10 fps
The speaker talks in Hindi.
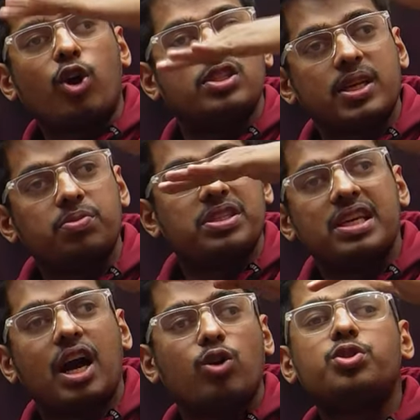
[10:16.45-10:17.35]
कॉन्सेप्ट
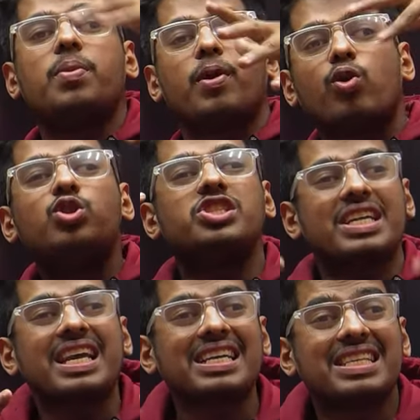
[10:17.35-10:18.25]
सीखा उसके ऊपर
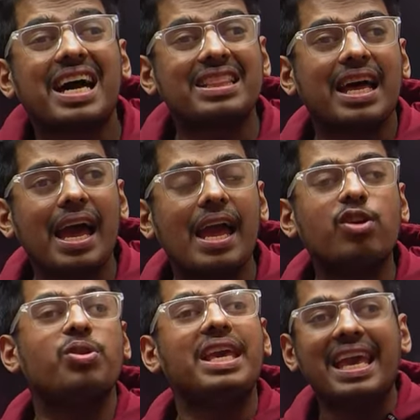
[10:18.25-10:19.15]
क्वेश्चन कैसा आता है
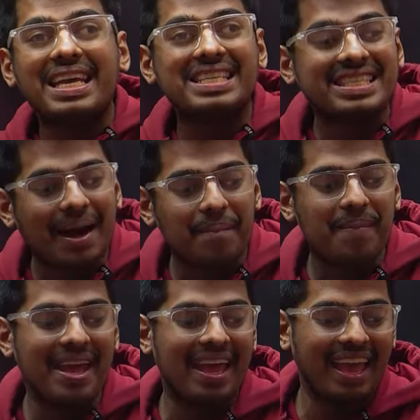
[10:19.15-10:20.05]
क्योंकि एग्जाम
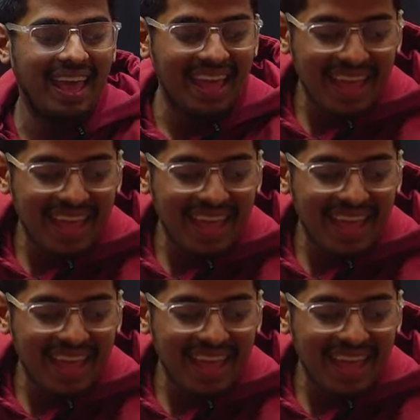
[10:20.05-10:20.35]
में